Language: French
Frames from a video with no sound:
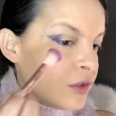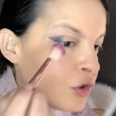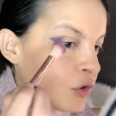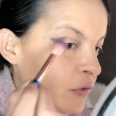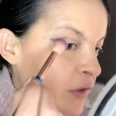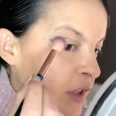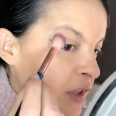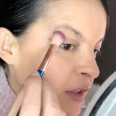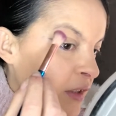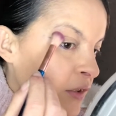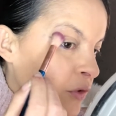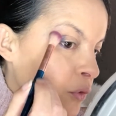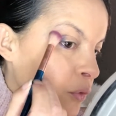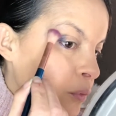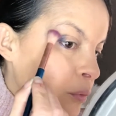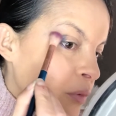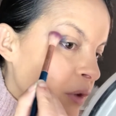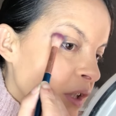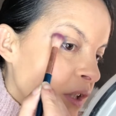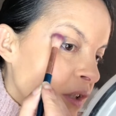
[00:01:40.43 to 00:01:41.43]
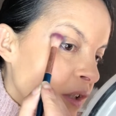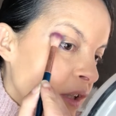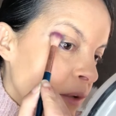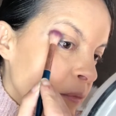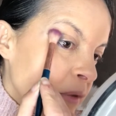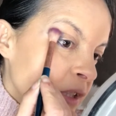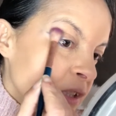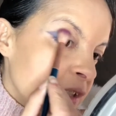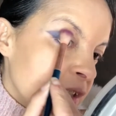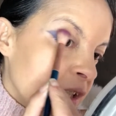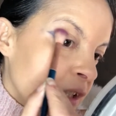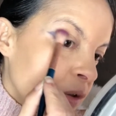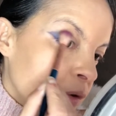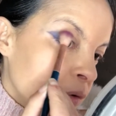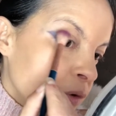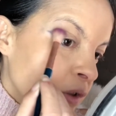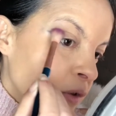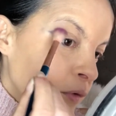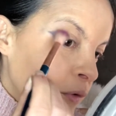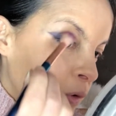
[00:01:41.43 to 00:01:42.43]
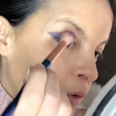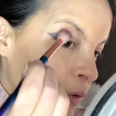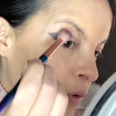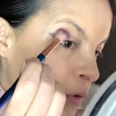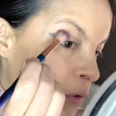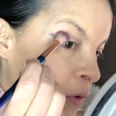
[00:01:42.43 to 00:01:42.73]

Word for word: je vais estomper la matière au niveau